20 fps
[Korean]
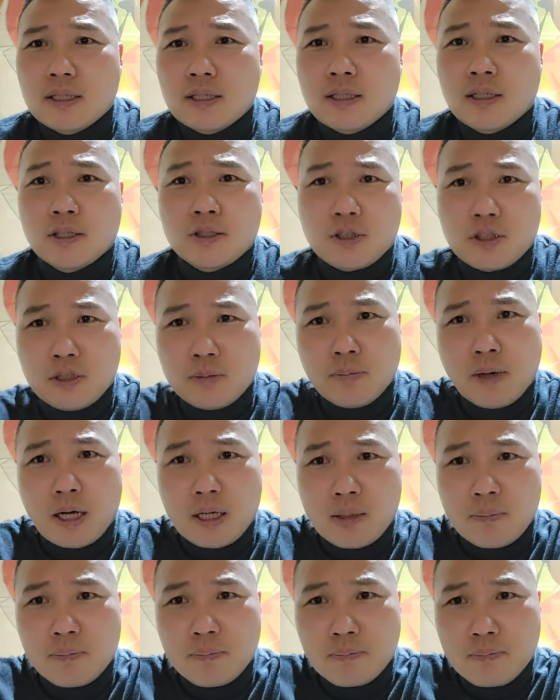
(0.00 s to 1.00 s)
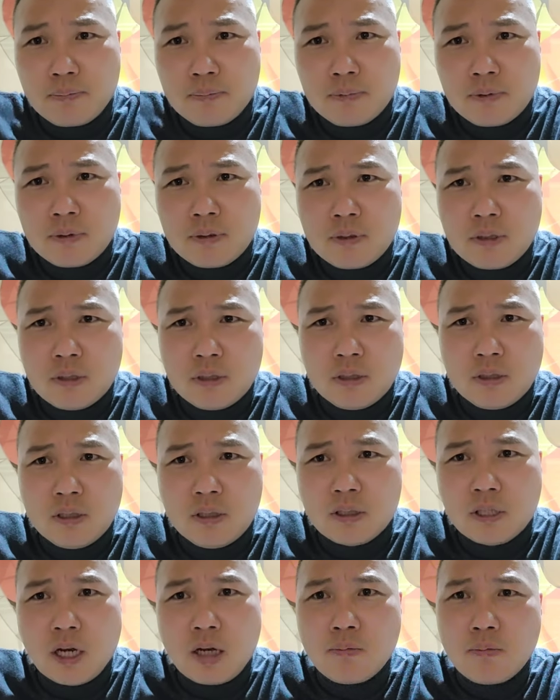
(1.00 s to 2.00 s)
그래서 그 말이
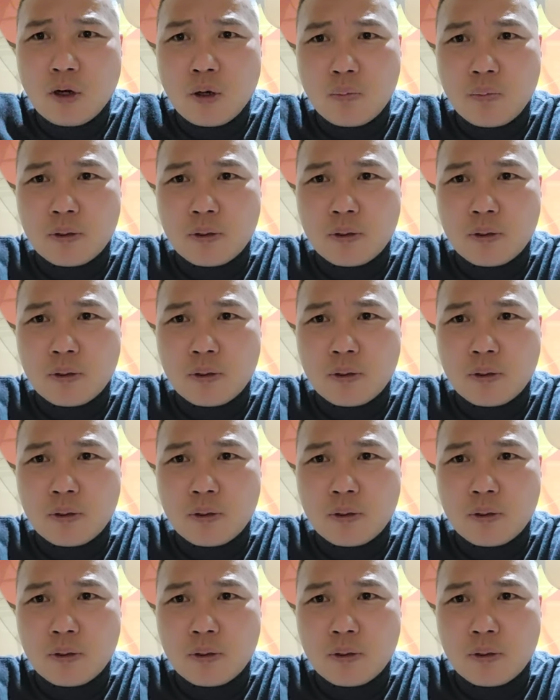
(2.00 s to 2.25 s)
이상한 말로